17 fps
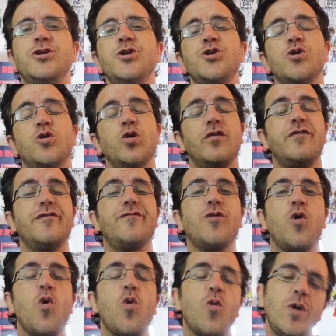Donald Glover
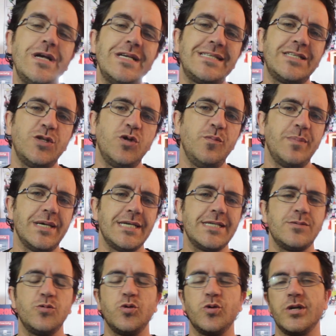ficou conhecido
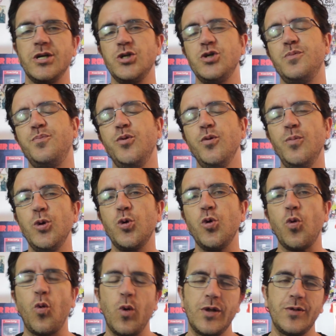mesmo do grande
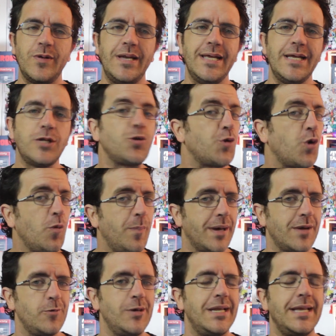público quando ele entrou
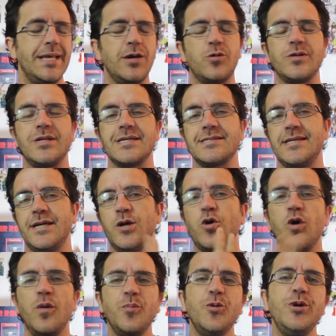para o elenco da série
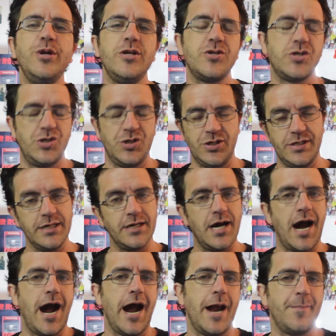Community de
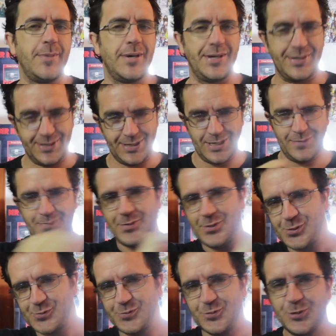Dan Harmon, aquele
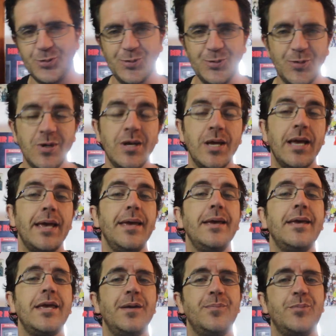mesmo do
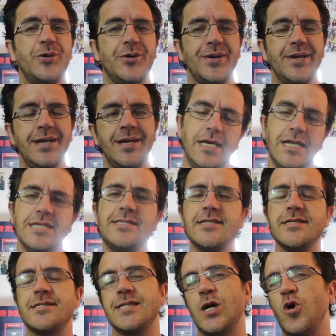Rick and Morty. Ele
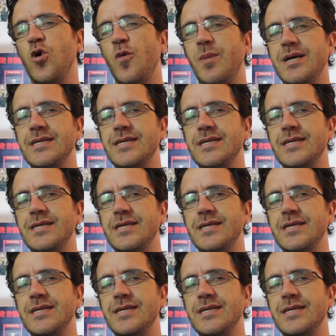se destacou